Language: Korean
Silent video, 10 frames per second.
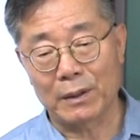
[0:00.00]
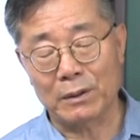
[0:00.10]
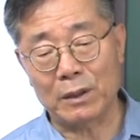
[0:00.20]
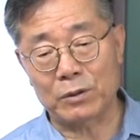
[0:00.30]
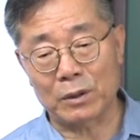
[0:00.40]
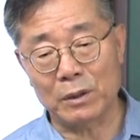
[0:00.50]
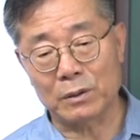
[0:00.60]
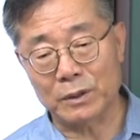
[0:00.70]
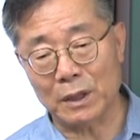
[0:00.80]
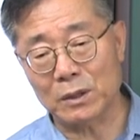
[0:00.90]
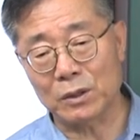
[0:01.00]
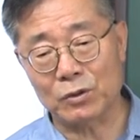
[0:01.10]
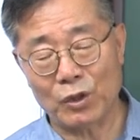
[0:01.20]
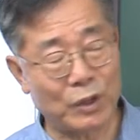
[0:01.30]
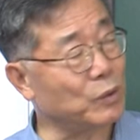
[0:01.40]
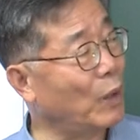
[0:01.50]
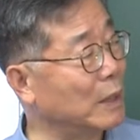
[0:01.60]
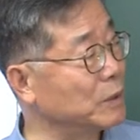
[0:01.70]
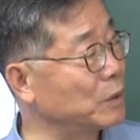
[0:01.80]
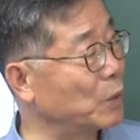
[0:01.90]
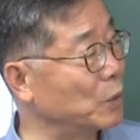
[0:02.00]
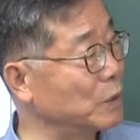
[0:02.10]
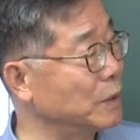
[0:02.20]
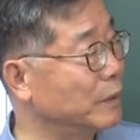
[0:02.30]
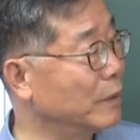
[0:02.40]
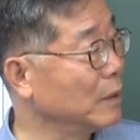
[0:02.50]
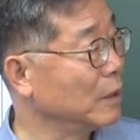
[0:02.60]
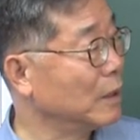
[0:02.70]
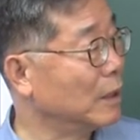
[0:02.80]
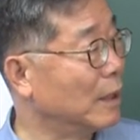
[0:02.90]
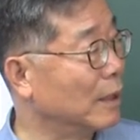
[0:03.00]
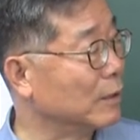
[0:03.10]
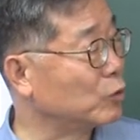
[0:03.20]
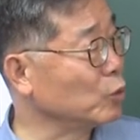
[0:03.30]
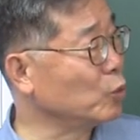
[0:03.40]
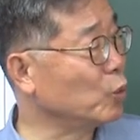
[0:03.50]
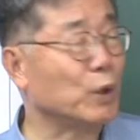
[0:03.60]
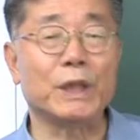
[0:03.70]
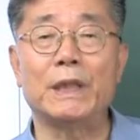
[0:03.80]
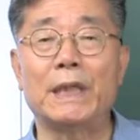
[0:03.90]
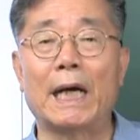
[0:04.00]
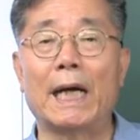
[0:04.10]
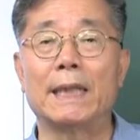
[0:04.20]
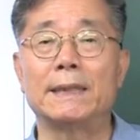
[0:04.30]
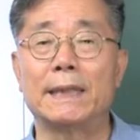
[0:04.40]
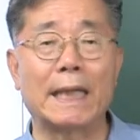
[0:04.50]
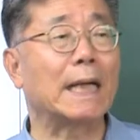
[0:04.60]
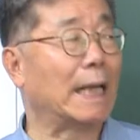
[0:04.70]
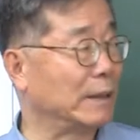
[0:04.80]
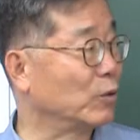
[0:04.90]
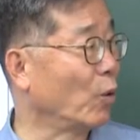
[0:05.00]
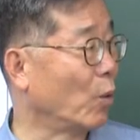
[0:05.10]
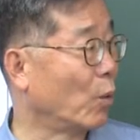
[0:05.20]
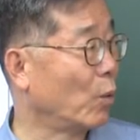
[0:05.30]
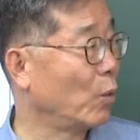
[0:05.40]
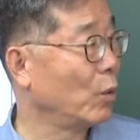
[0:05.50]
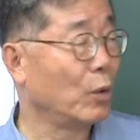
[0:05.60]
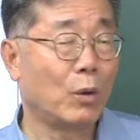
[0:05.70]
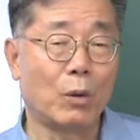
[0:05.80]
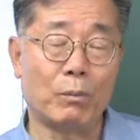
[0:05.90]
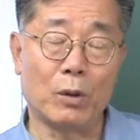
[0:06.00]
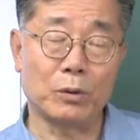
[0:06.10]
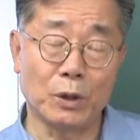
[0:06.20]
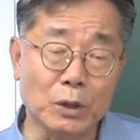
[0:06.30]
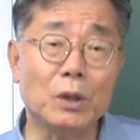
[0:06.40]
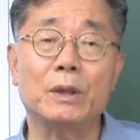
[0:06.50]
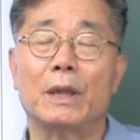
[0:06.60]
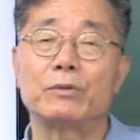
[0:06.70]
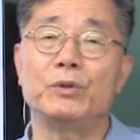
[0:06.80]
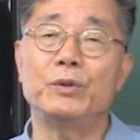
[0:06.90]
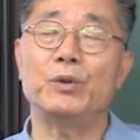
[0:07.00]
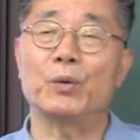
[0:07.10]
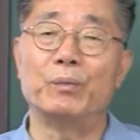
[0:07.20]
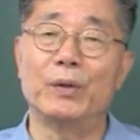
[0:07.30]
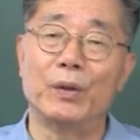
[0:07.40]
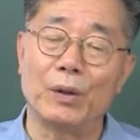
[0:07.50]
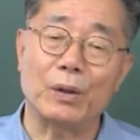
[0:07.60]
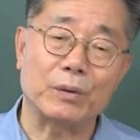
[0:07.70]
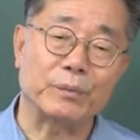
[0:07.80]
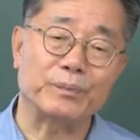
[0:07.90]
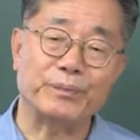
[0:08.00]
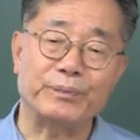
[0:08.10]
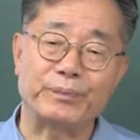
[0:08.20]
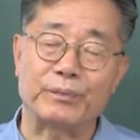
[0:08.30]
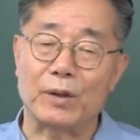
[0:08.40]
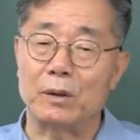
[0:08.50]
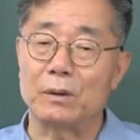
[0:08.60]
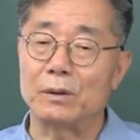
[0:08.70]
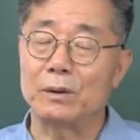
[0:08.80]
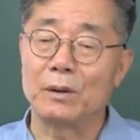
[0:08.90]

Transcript: 근데 저걸 어쨌든 최소한으로는 아, 중국이라는 나라가 아니고 뭐 영역이랄 수 있죠. 뭐 그